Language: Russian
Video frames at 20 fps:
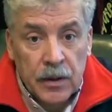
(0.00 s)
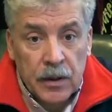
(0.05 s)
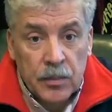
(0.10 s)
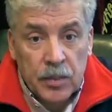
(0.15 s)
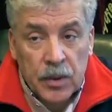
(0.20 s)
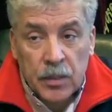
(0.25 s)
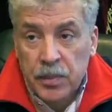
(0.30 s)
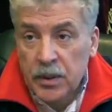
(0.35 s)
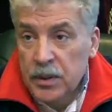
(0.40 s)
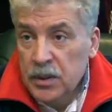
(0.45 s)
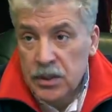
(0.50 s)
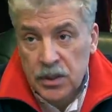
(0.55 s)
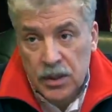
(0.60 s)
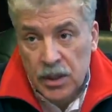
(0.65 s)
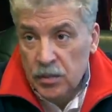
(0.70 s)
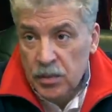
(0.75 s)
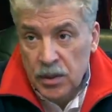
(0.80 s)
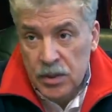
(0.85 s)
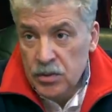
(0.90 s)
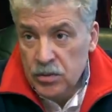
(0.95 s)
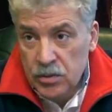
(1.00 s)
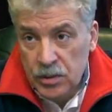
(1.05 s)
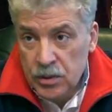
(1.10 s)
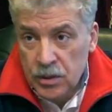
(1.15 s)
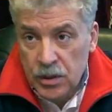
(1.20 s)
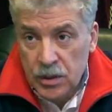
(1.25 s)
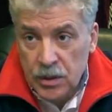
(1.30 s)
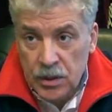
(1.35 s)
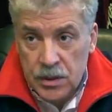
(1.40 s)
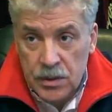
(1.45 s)
при поддержке областной,
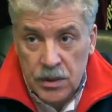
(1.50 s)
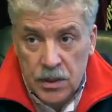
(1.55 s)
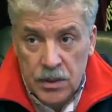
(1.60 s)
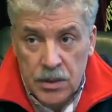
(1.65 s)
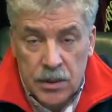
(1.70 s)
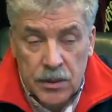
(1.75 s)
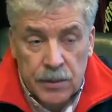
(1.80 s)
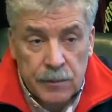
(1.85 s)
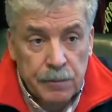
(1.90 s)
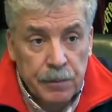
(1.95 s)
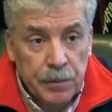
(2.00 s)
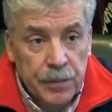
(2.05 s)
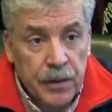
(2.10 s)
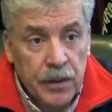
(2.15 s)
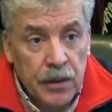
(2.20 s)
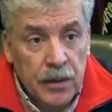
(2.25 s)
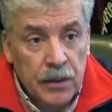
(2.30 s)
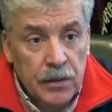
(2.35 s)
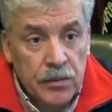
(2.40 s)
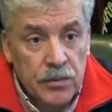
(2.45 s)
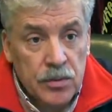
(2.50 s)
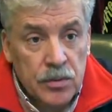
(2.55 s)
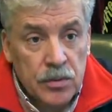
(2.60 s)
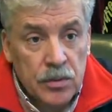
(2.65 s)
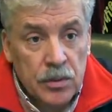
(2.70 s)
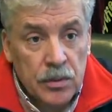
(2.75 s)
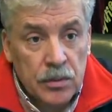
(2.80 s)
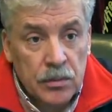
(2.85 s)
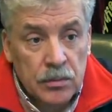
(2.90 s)
это однозначно, это все,